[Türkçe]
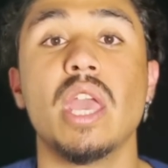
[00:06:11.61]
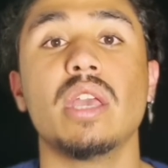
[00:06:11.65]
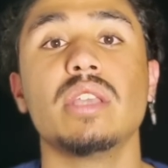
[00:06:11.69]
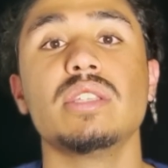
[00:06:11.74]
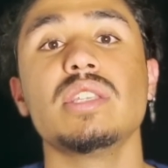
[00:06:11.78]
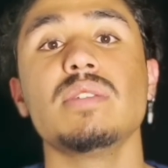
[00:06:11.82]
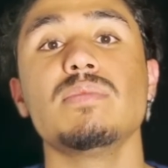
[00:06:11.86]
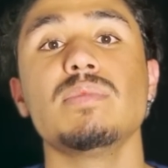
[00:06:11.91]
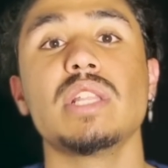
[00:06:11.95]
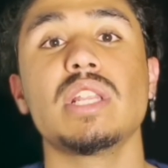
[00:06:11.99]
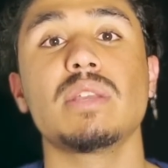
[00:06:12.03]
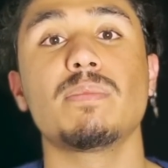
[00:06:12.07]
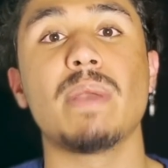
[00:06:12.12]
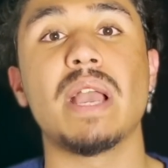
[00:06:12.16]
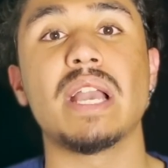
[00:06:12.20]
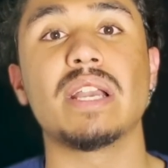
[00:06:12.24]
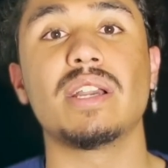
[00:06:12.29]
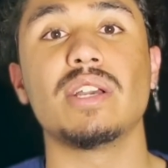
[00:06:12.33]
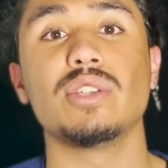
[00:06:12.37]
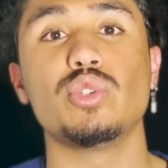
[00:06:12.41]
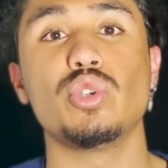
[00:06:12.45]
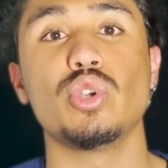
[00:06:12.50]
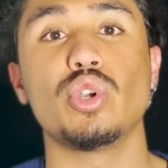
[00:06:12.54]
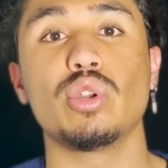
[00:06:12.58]
Şimdilik ben
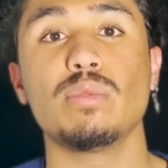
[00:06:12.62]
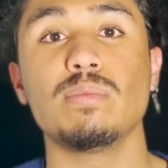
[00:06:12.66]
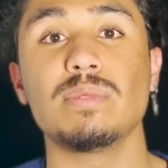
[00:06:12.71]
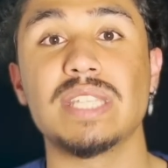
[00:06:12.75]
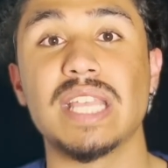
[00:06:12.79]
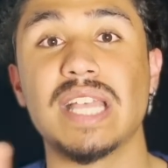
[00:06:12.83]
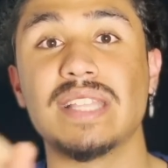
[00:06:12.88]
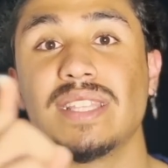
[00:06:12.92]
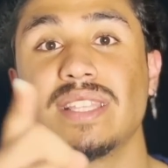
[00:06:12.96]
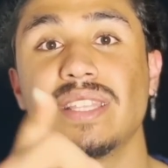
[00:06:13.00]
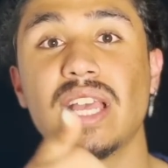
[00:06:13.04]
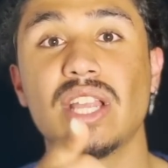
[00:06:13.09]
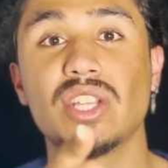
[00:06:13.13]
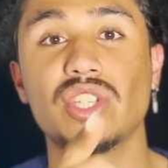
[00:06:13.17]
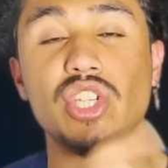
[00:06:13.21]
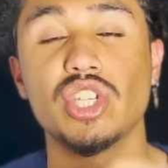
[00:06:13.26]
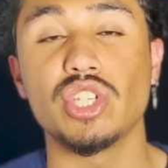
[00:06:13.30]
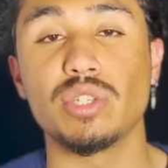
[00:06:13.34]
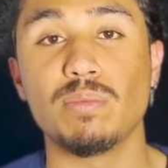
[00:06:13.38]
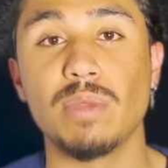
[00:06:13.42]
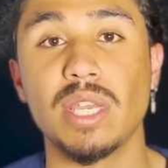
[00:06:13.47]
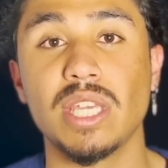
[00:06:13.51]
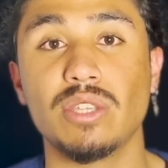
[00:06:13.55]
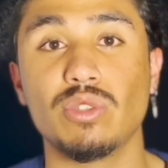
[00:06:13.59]
kaçıyorum. Sen de ders
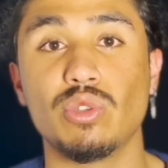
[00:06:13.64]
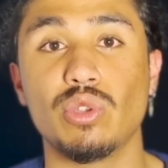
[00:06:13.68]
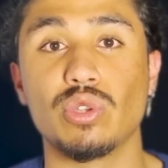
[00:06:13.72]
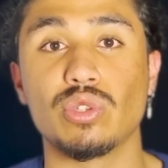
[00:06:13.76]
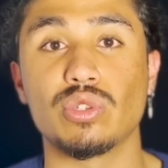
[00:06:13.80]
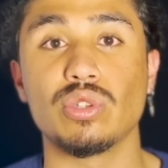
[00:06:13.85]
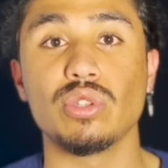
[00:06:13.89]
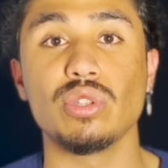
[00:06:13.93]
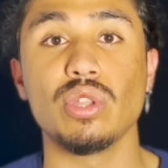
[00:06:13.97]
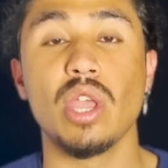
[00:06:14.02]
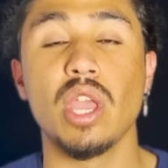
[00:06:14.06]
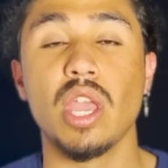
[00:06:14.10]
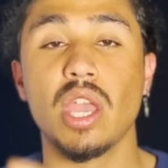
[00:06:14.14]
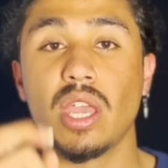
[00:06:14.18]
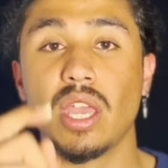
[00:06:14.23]
çalışmaya gidiyorsun.